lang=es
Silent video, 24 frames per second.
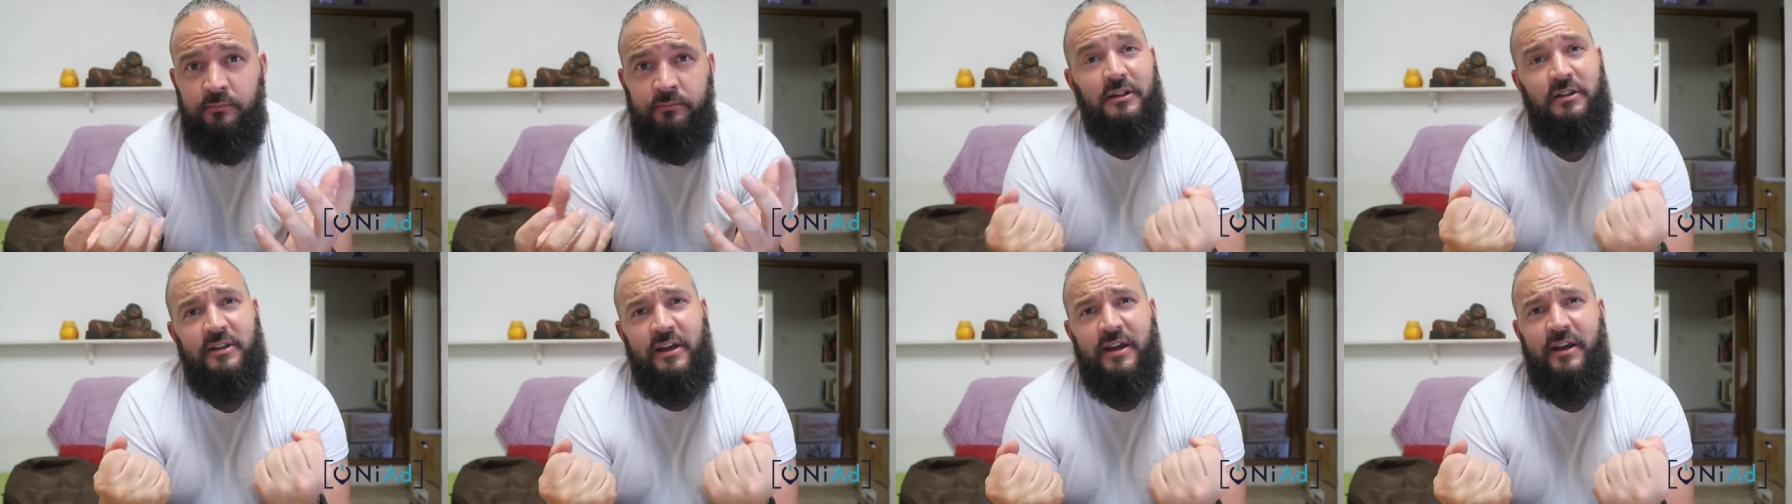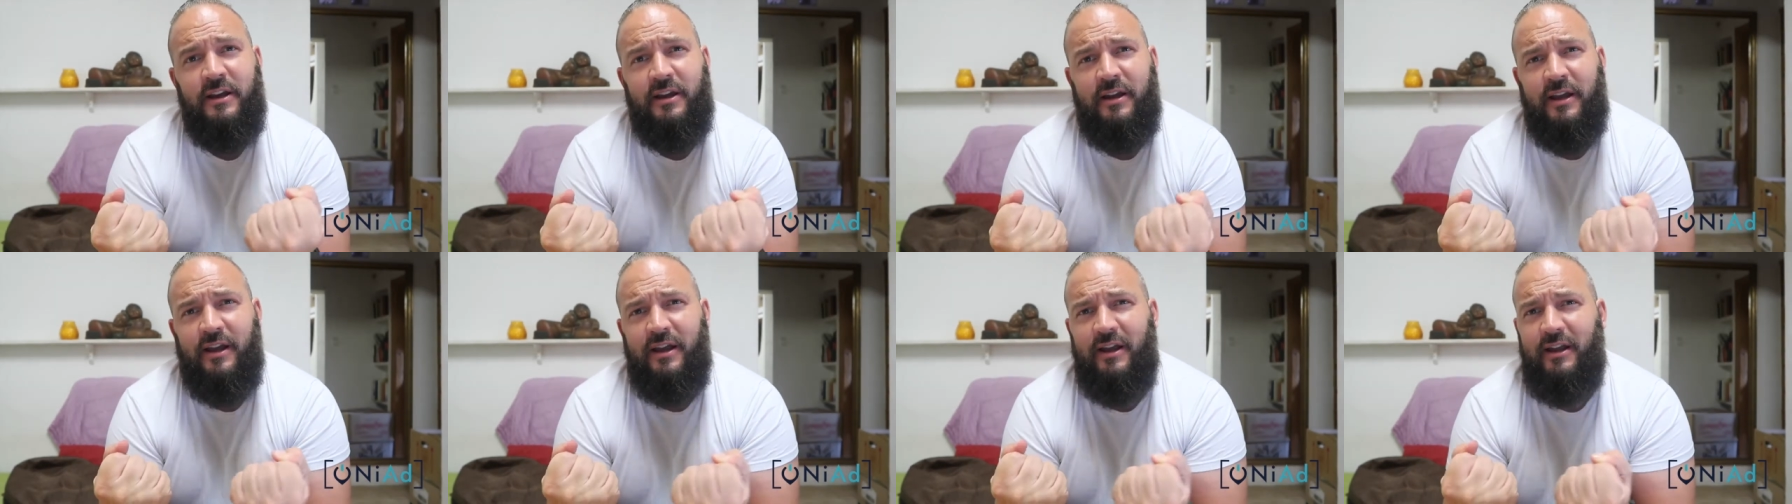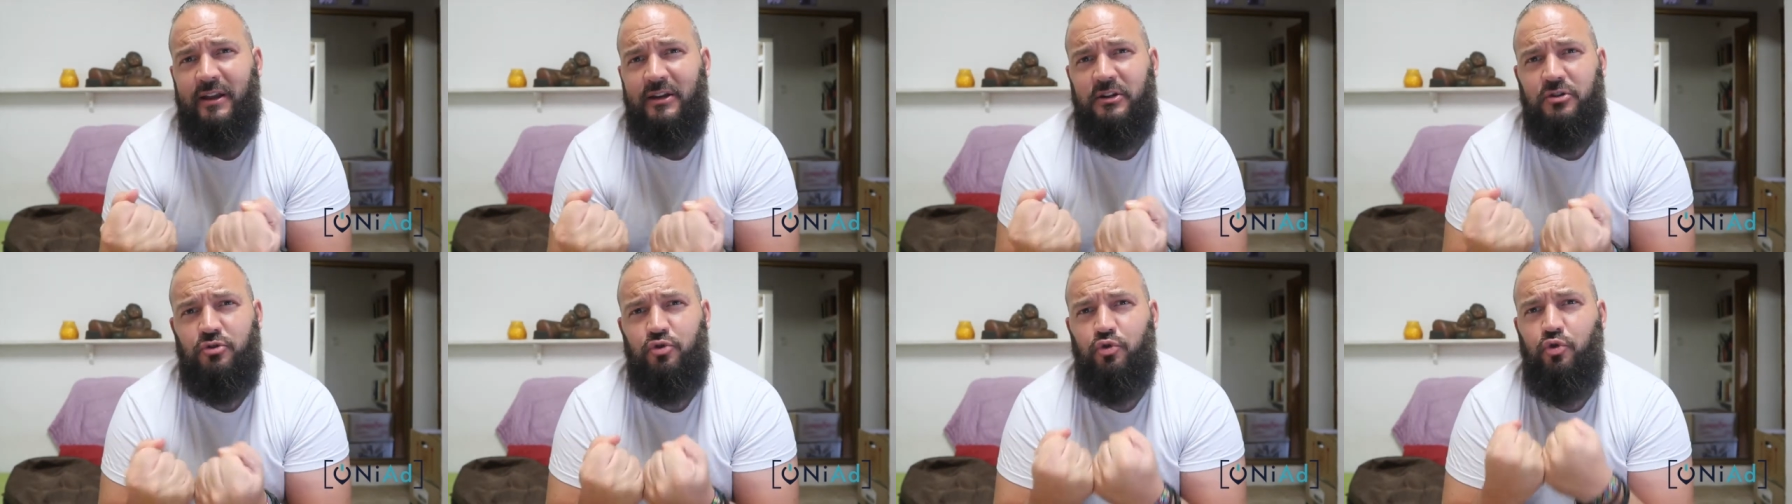Gente
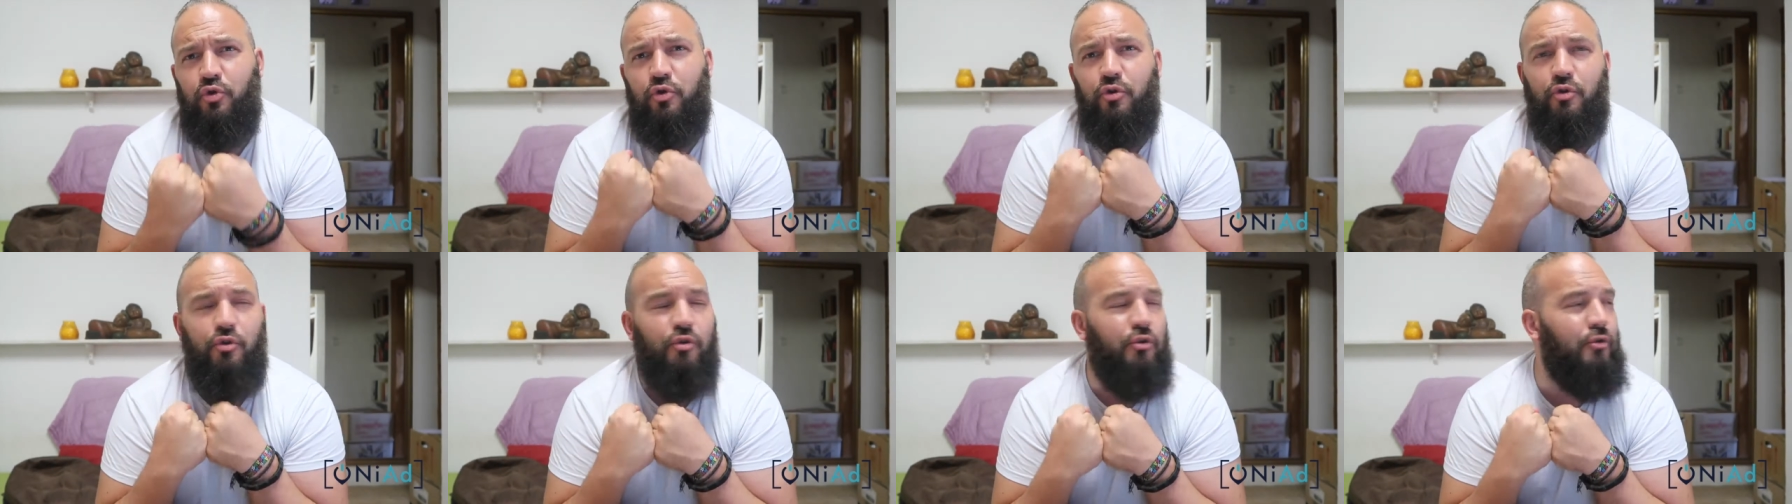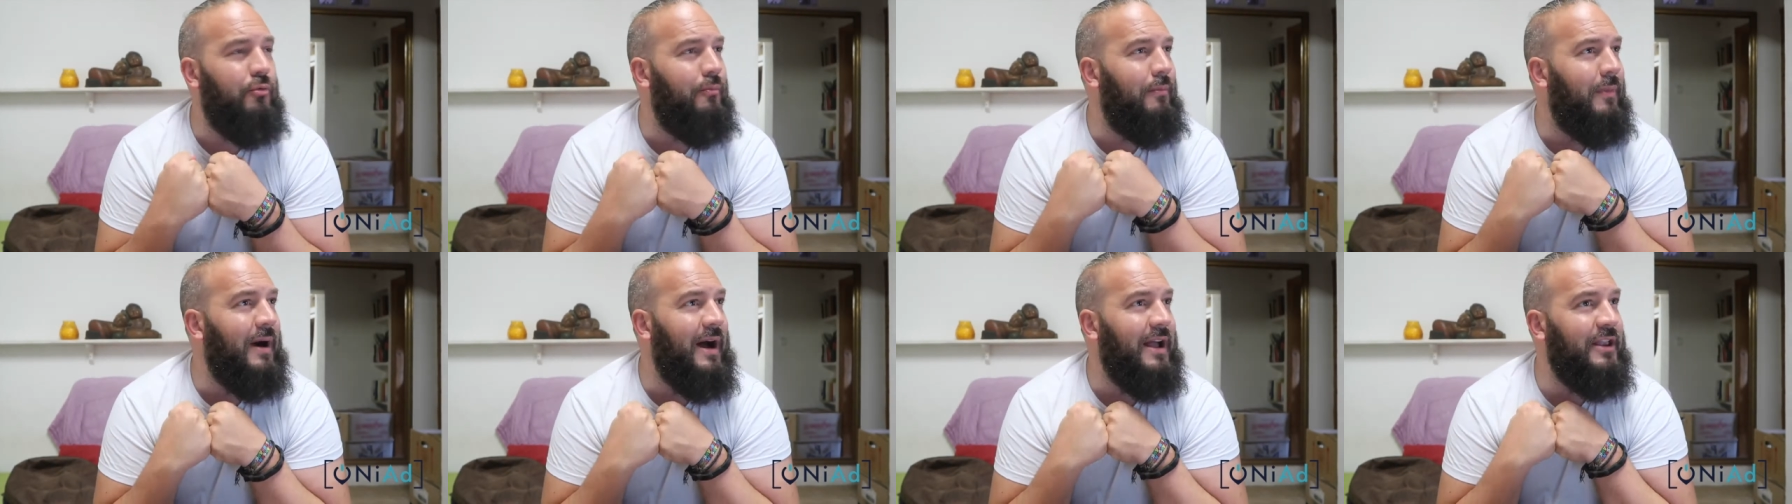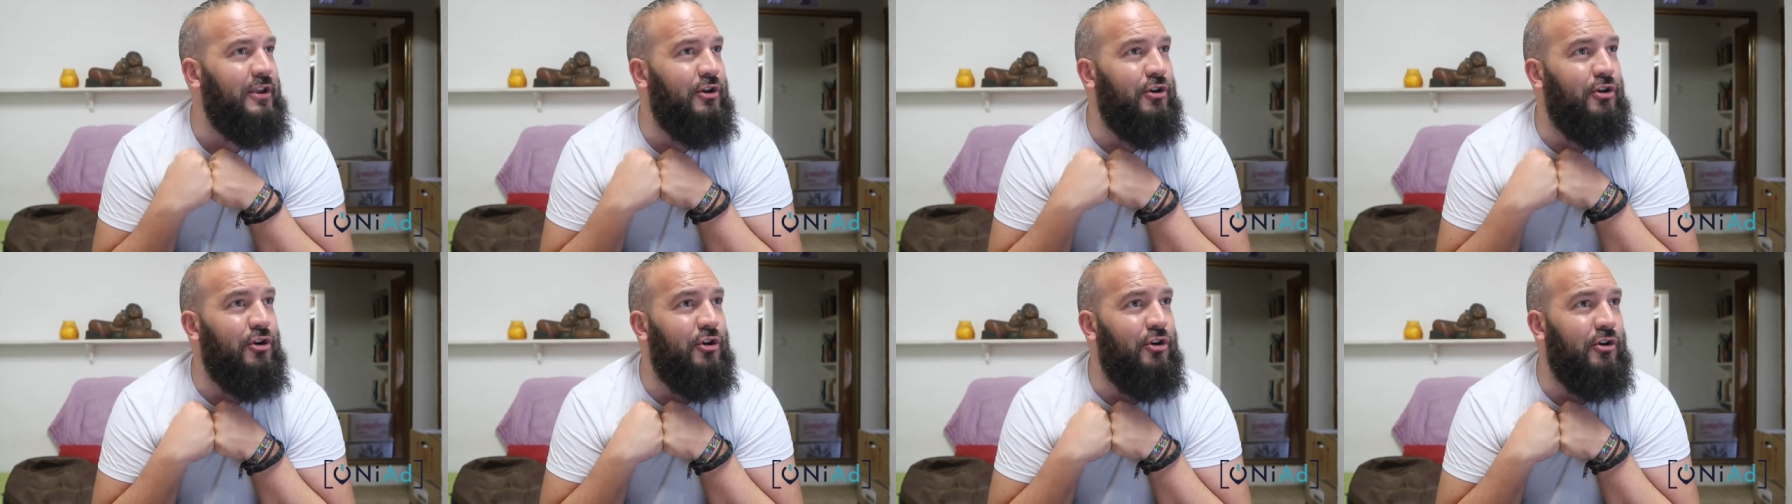que su
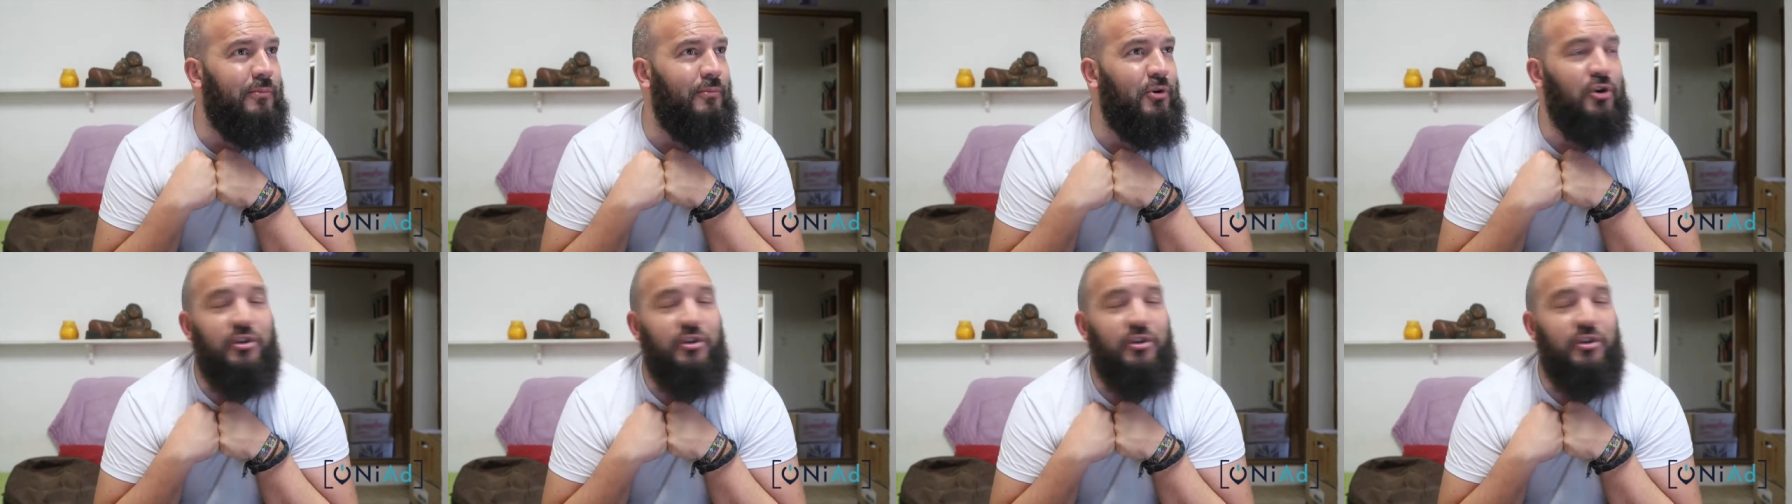mayor